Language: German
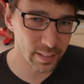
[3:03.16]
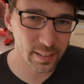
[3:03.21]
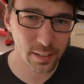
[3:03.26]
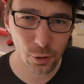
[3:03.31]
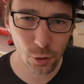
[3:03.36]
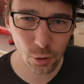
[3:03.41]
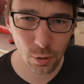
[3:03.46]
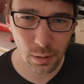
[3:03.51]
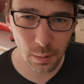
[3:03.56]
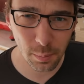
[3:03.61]
jetzt
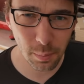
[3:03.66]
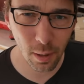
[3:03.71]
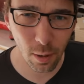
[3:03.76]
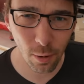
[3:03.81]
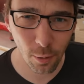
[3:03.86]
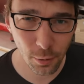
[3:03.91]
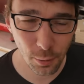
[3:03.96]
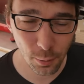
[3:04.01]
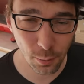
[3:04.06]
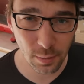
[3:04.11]
schon
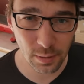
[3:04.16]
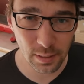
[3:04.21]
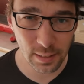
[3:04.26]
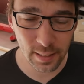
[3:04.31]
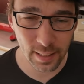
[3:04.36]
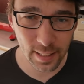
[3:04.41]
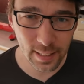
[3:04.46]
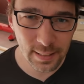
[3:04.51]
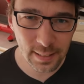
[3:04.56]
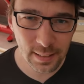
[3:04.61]
gebaut und die
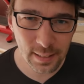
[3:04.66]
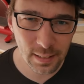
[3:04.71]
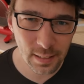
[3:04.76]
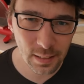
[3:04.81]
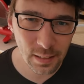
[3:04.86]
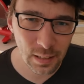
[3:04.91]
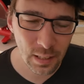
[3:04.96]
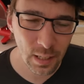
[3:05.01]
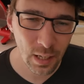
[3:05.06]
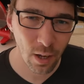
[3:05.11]

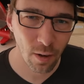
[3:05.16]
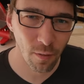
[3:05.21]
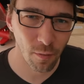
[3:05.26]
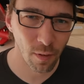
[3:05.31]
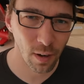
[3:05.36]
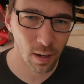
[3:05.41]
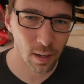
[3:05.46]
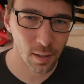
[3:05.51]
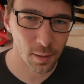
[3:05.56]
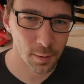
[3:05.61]
letzte
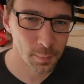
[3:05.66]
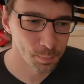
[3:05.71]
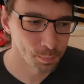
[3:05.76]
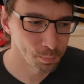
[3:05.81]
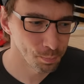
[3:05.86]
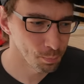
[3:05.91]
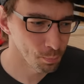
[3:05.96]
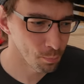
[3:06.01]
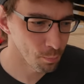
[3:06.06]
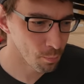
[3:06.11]
war
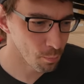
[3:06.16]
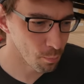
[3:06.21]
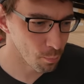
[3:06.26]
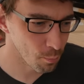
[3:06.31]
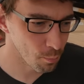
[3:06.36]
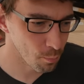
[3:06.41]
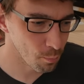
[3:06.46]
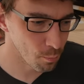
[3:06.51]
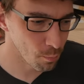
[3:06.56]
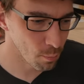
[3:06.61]

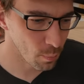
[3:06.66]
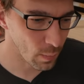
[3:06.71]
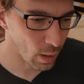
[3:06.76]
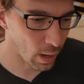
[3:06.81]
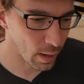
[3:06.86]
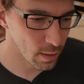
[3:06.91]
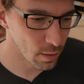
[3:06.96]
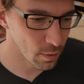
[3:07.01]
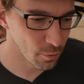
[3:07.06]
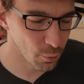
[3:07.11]
hm,
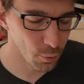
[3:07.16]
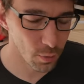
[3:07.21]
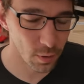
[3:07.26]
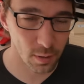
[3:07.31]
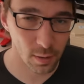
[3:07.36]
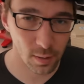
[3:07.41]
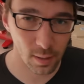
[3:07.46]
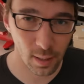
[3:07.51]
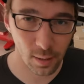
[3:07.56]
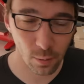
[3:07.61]
eine für
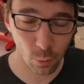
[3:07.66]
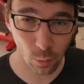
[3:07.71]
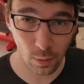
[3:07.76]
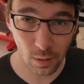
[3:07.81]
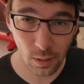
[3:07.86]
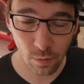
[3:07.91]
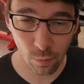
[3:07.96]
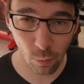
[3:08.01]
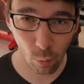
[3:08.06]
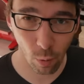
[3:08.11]
den
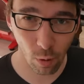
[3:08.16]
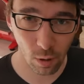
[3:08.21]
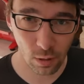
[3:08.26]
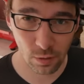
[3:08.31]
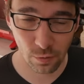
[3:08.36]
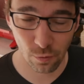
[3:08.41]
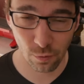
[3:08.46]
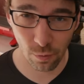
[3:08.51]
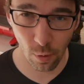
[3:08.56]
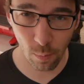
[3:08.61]
Landroid Works
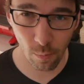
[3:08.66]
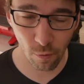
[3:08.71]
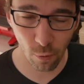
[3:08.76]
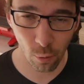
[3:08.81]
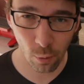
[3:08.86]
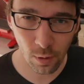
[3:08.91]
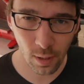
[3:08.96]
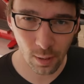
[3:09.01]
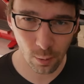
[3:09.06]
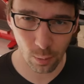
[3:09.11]

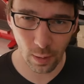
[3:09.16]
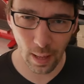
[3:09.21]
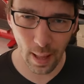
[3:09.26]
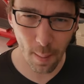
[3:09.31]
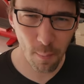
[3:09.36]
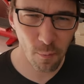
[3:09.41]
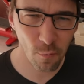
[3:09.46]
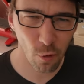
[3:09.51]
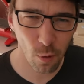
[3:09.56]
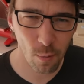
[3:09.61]
500 oder
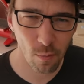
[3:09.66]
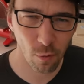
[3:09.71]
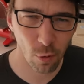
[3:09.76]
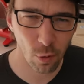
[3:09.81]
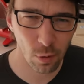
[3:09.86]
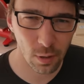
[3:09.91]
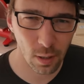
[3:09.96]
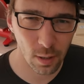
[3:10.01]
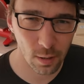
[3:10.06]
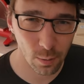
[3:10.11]

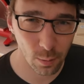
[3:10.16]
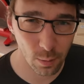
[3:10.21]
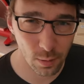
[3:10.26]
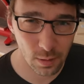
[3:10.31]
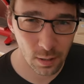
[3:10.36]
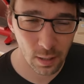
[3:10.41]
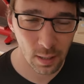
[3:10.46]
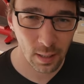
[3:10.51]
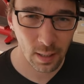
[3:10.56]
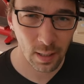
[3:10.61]
M500
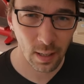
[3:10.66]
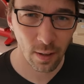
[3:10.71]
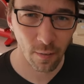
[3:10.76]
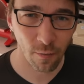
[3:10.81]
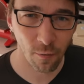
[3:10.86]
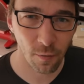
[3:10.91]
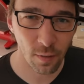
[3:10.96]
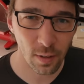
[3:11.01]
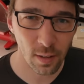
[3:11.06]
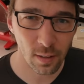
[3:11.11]
und
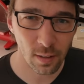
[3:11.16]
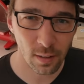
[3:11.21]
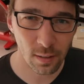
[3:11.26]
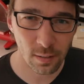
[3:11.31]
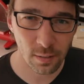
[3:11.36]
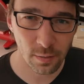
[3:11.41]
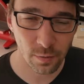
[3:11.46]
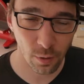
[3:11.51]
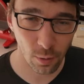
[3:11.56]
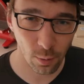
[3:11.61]
viele
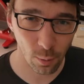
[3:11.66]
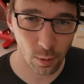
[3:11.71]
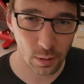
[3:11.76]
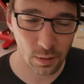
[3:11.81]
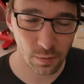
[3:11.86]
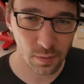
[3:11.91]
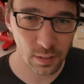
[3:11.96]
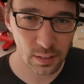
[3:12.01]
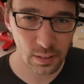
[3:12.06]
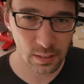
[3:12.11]
von
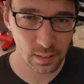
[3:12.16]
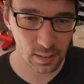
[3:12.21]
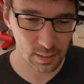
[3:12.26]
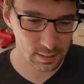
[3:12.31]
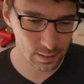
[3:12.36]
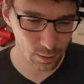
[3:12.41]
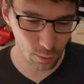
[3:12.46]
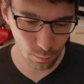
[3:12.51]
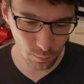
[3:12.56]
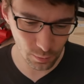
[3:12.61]
euch wissen, dass
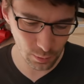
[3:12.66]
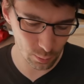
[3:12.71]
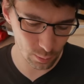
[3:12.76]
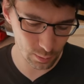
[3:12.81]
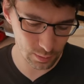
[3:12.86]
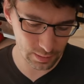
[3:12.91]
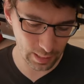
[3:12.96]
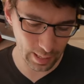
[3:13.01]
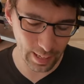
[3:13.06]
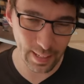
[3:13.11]
der irgendwie so
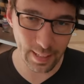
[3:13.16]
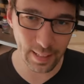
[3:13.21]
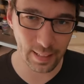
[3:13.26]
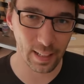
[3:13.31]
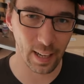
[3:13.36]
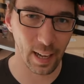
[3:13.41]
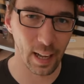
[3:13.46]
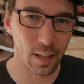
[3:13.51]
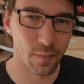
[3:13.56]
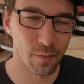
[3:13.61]

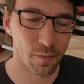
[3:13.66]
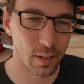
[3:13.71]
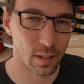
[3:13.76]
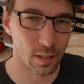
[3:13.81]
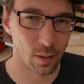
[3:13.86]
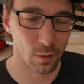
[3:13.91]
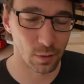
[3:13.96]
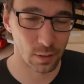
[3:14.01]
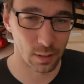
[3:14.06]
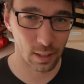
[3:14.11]
seitlich reinfährt
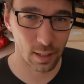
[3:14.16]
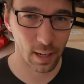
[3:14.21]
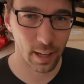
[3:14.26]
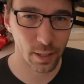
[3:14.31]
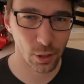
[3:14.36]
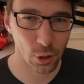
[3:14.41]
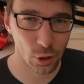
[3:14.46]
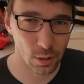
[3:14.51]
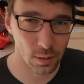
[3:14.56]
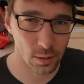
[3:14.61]
auf so eine
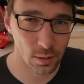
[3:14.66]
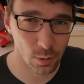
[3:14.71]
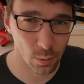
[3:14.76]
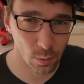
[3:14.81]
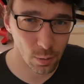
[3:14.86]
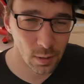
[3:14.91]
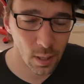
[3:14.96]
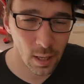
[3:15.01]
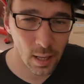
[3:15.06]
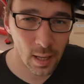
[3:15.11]
Ladestation